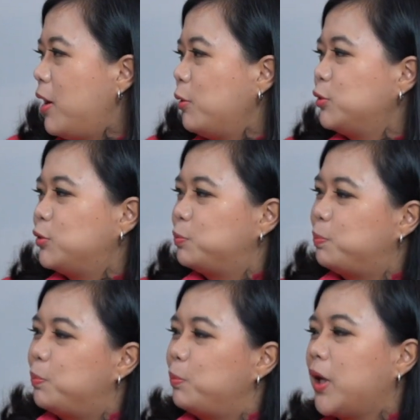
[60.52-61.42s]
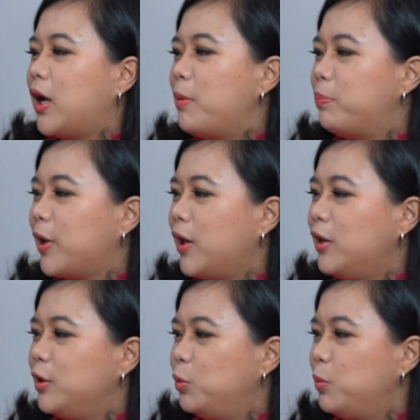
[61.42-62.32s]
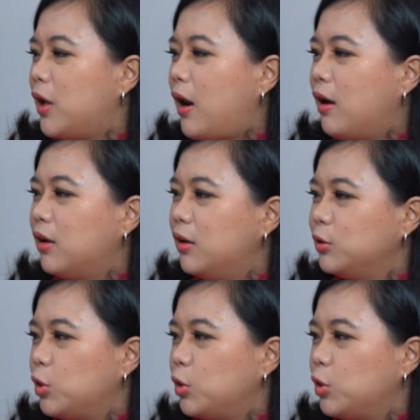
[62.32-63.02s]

harus make up kayak gitu biar langgeng